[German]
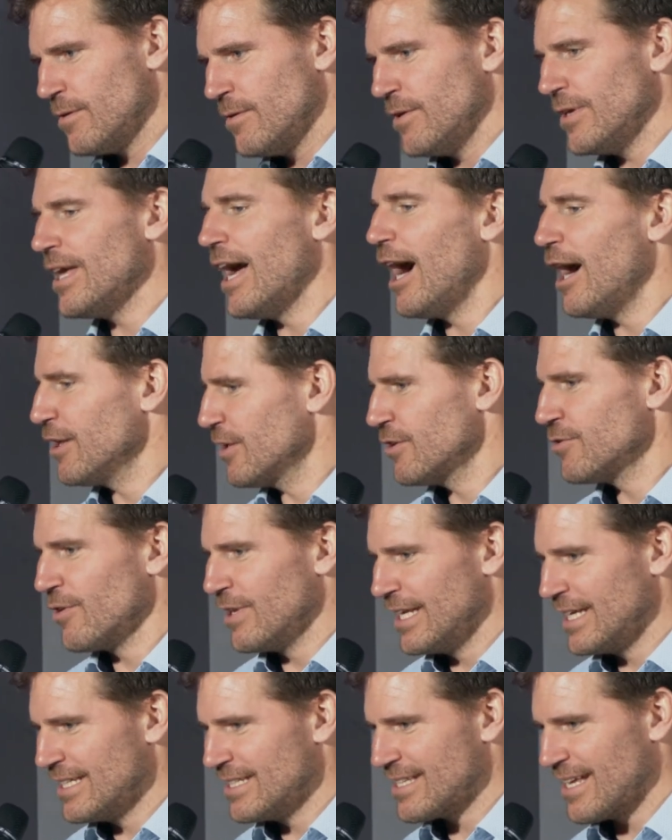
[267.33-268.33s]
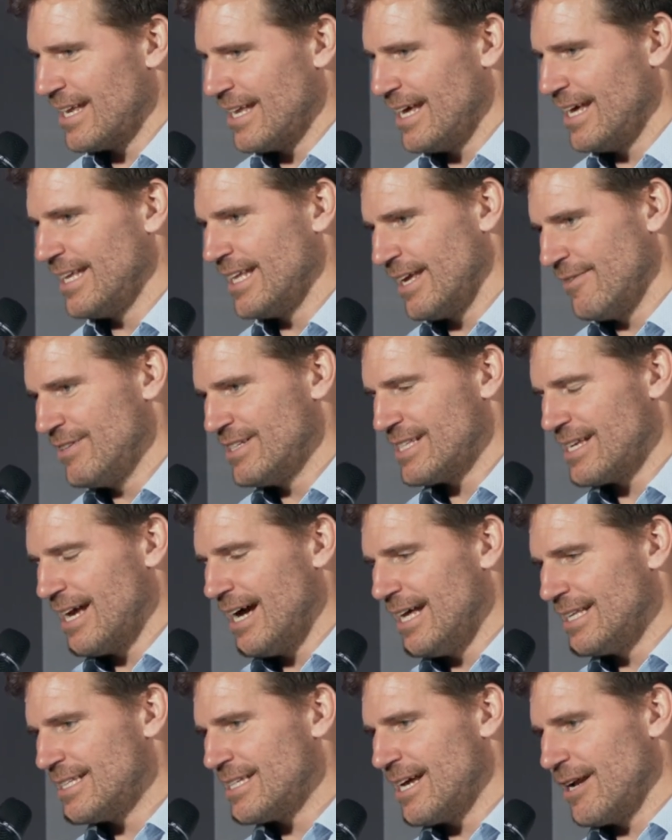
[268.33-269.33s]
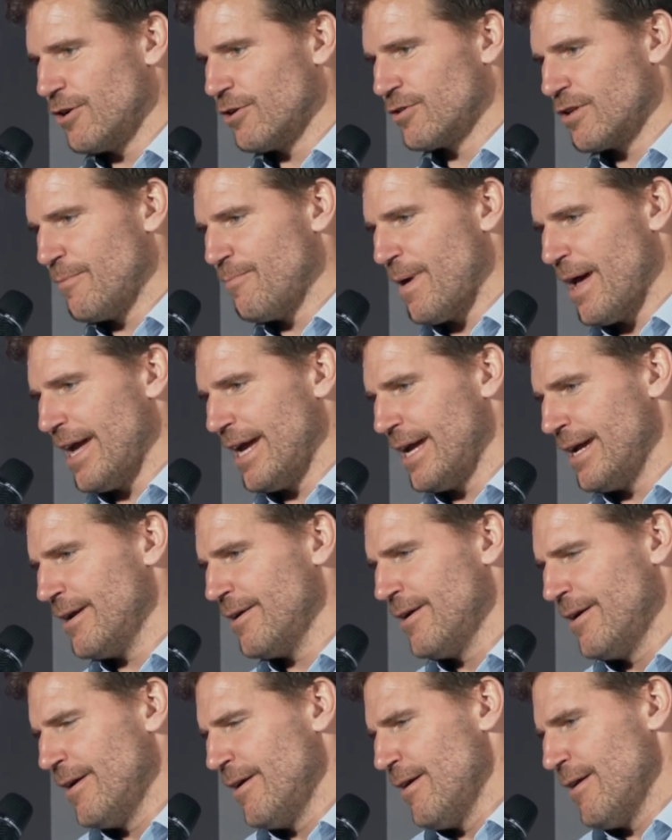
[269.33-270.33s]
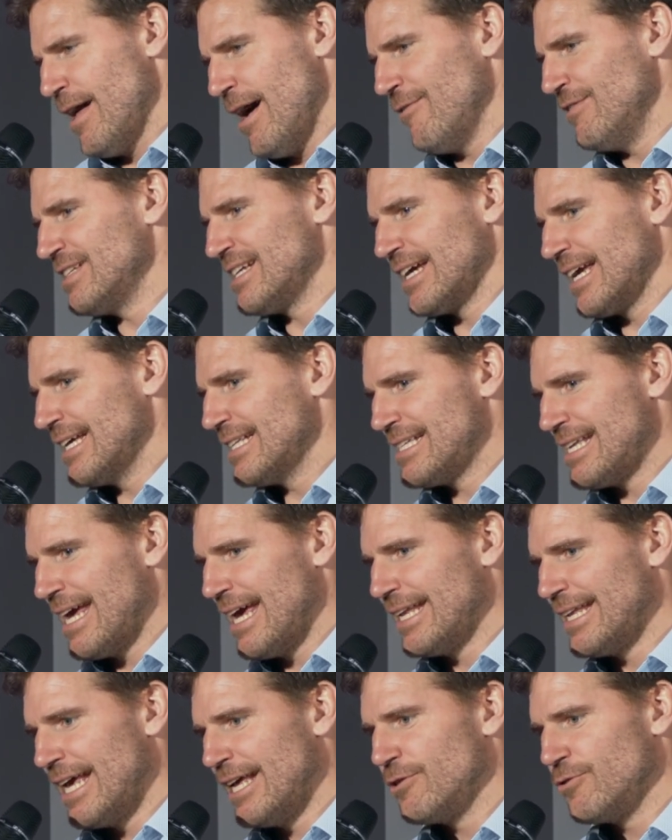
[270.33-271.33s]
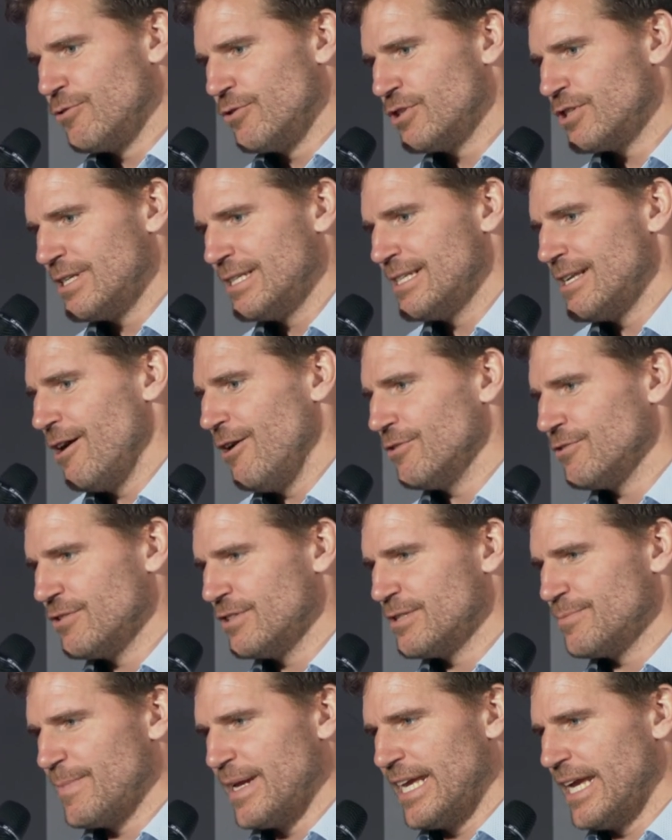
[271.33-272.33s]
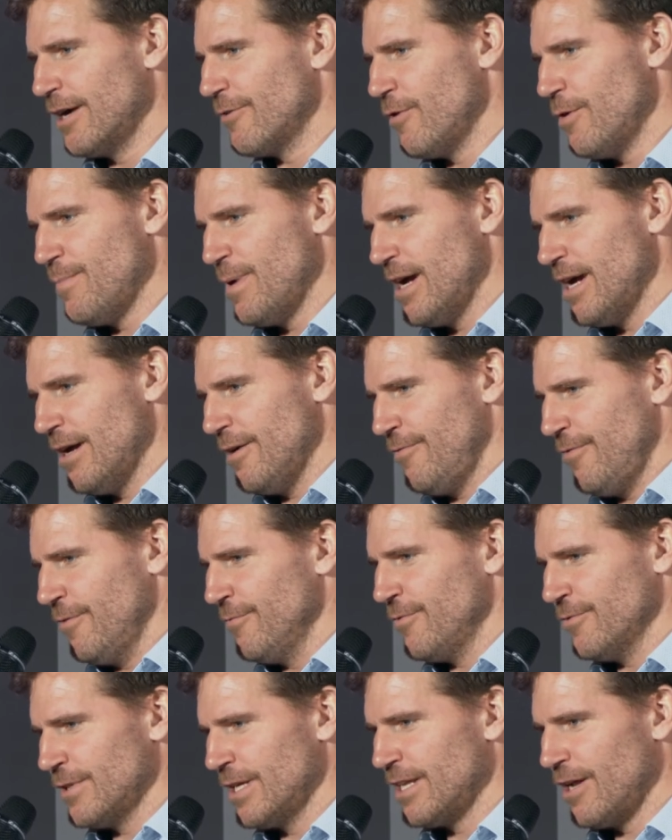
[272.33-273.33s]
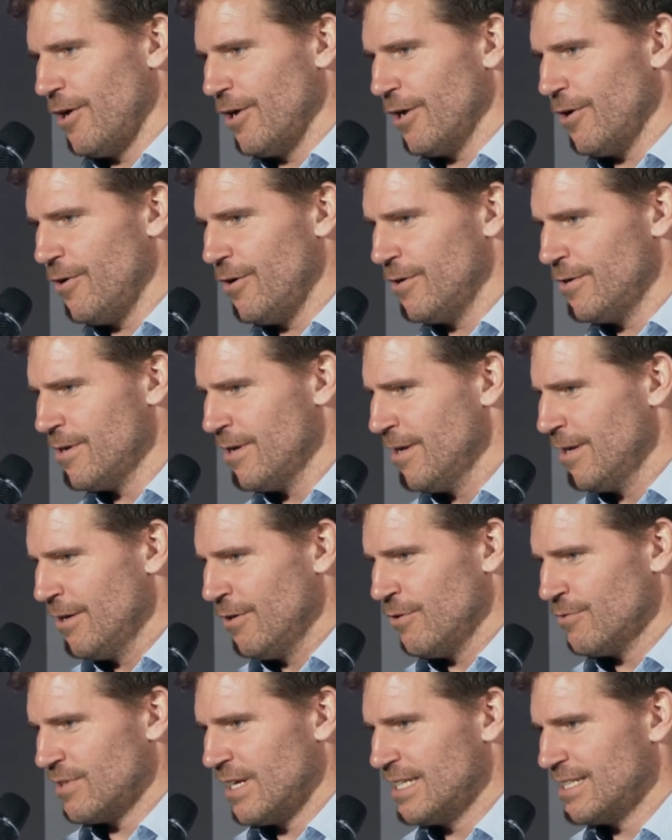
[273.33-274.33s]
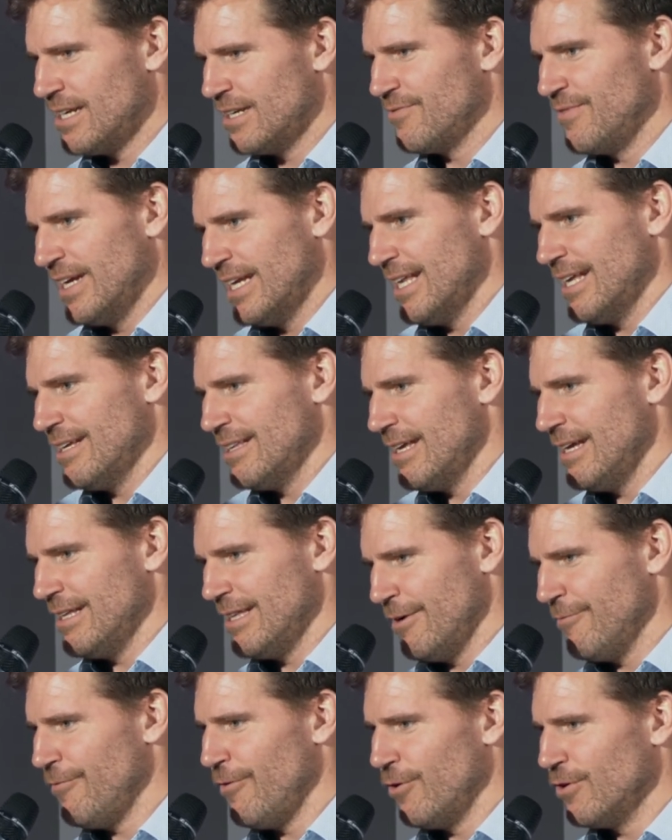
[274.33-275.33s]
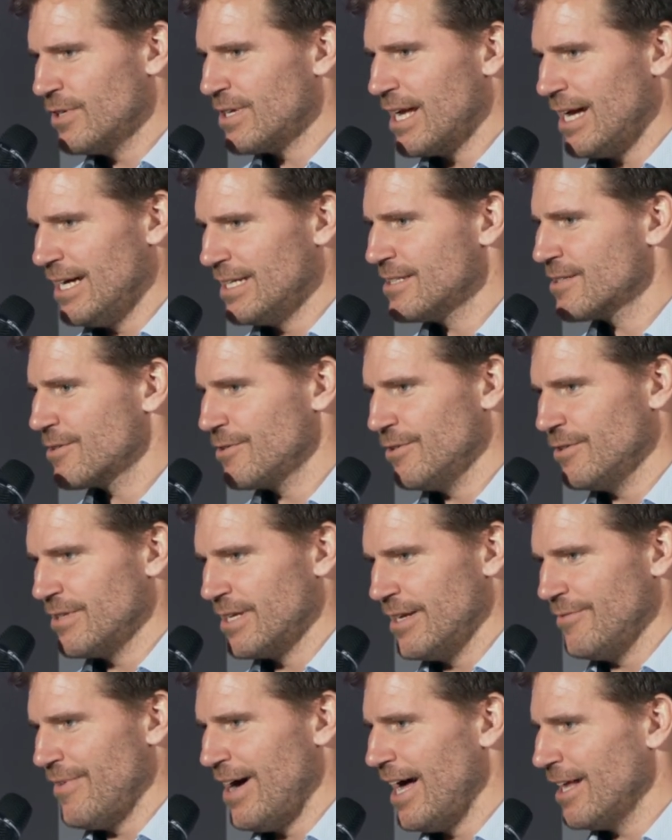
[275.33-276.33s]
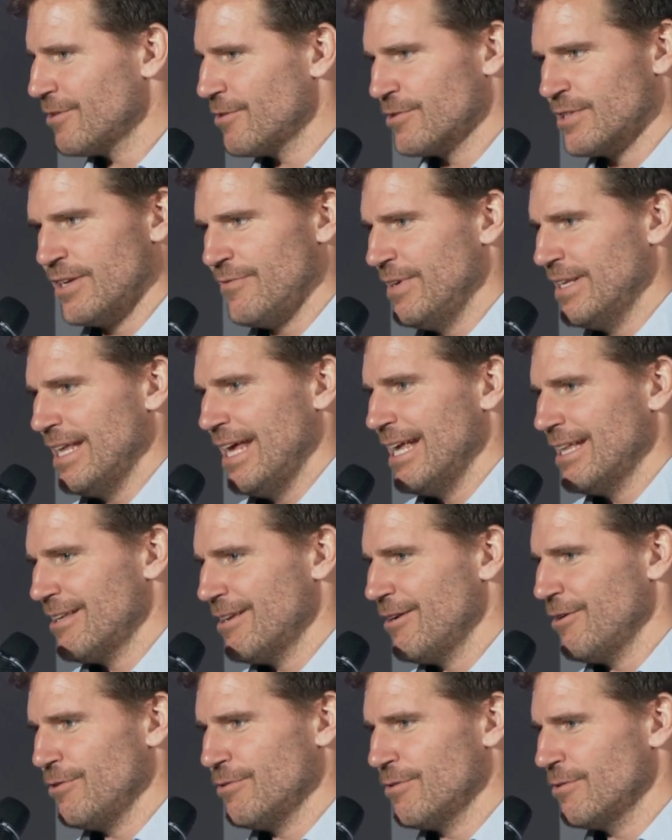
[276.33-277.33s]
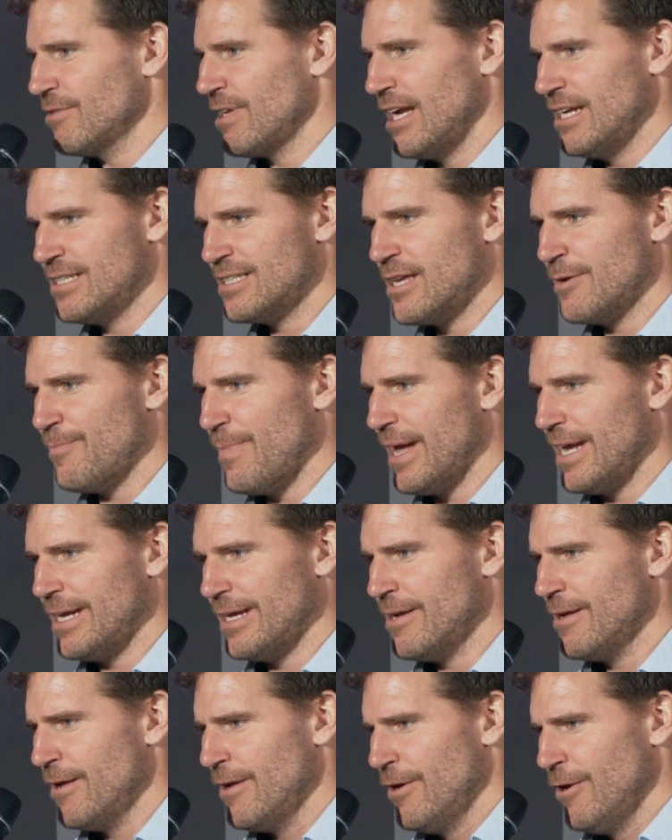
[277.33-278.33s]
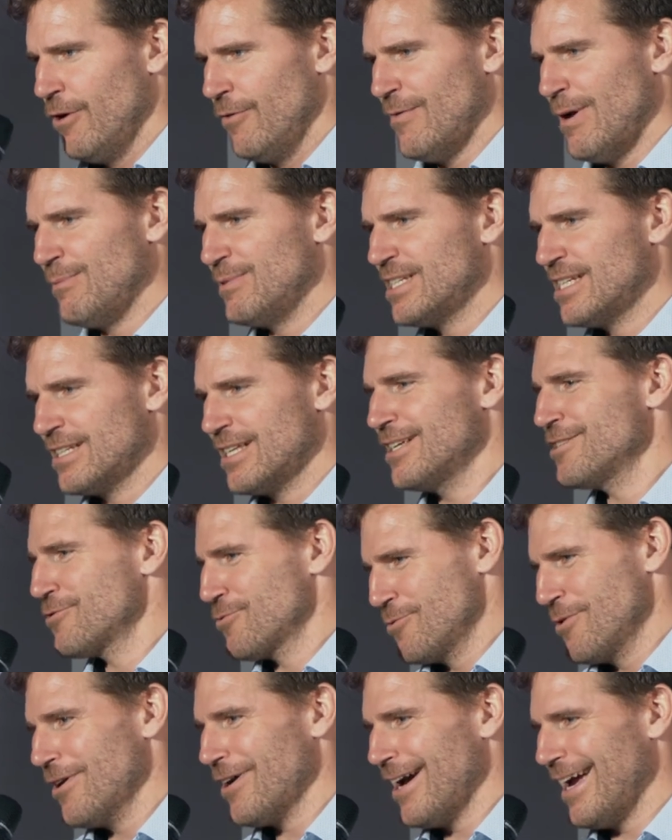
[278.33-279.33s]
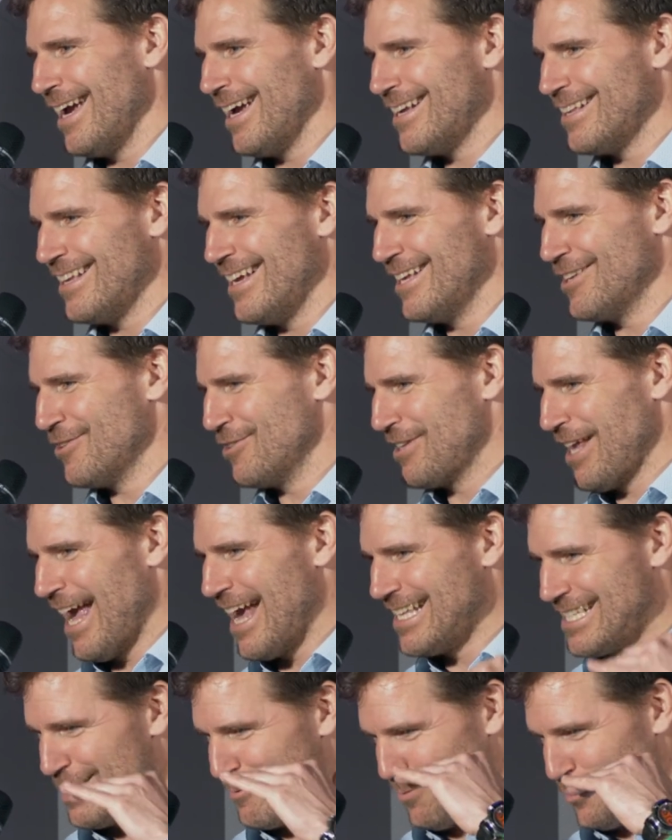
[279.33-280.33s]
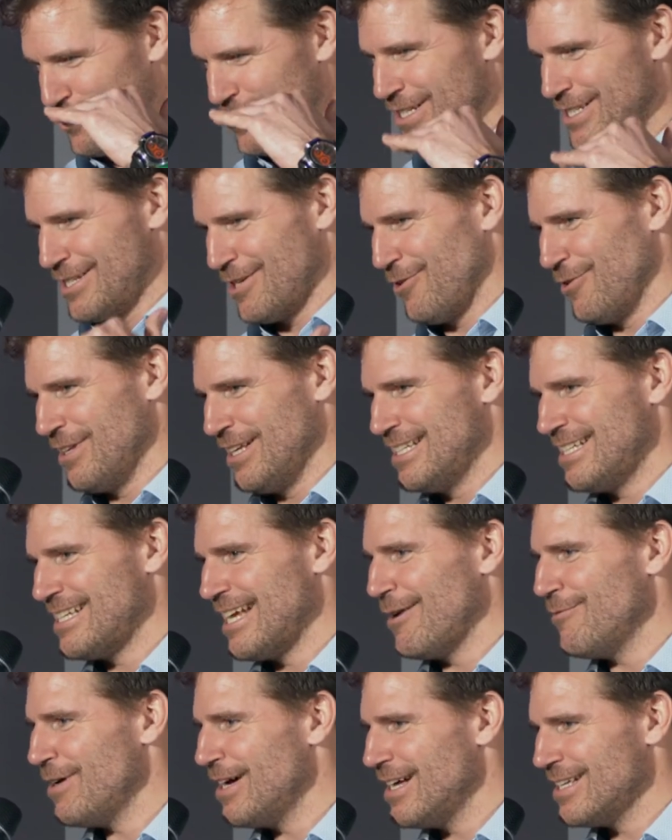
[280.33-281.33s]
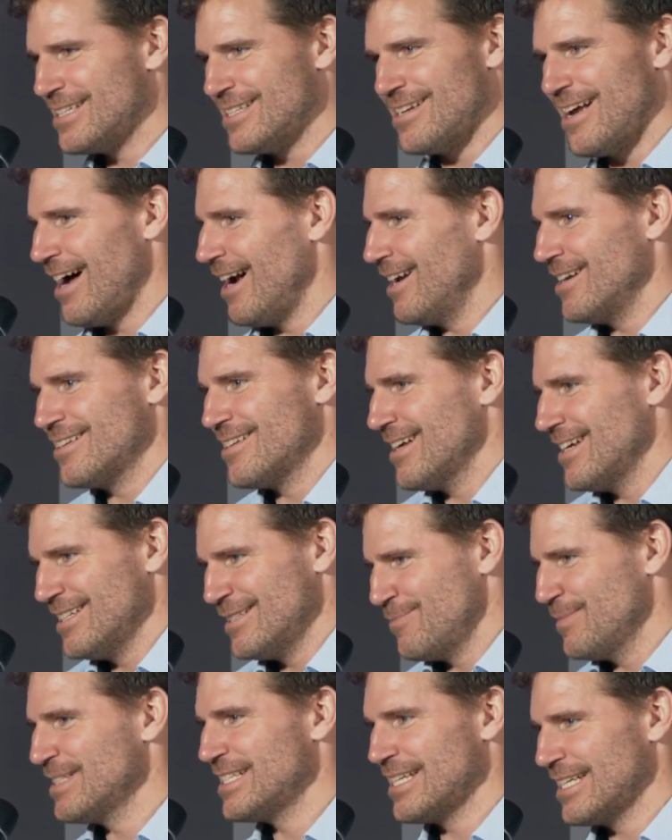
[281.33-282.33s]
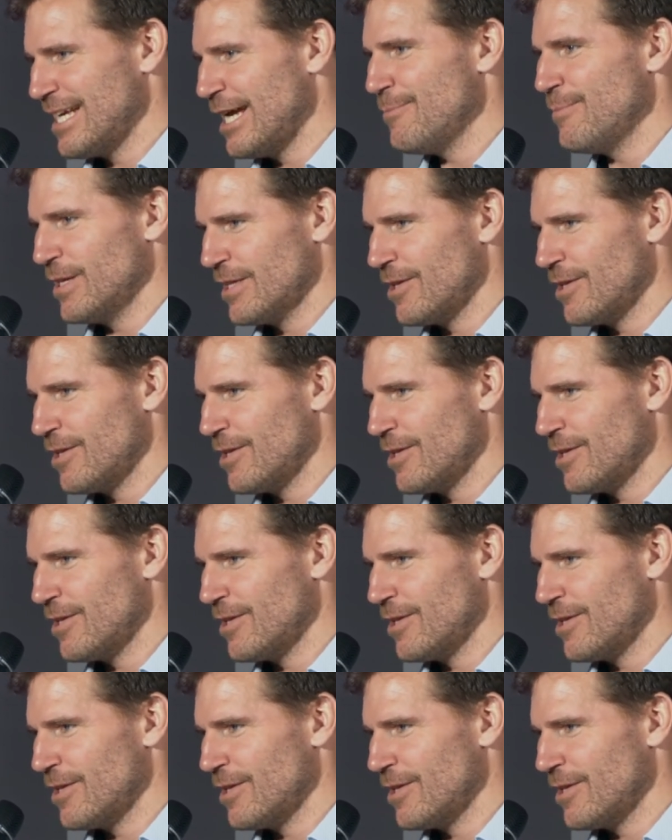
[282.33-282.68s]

Ja, natürlich ist eine, eine gewisse Anzahlung dabei, aber ich sage jetzt, ein, ein Durchschnittsauto ist mal irgendwo bei 500 Euro und da ist halt wirklich die, die Vollkasko, die Wartung, die Vignette und, und alles dabei. Und wenn man sich das durchrechnet und die einzelnen Positionen selber zahlt, da ist man sicher immer